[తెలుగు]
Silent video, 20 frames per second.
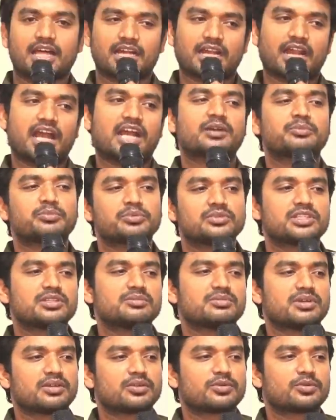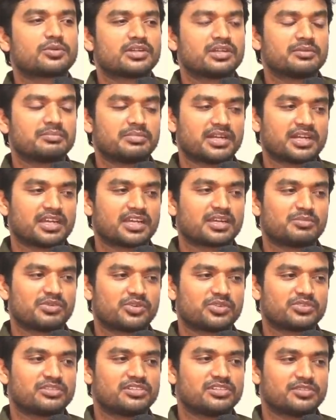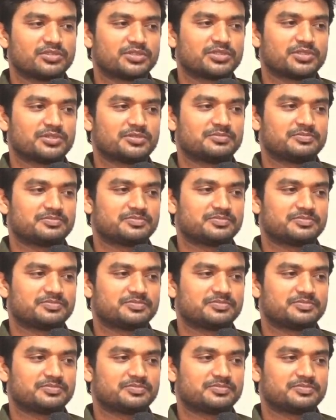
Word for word: రాకపోతే మనం కూడా పండగ భక్తులు అవుతాం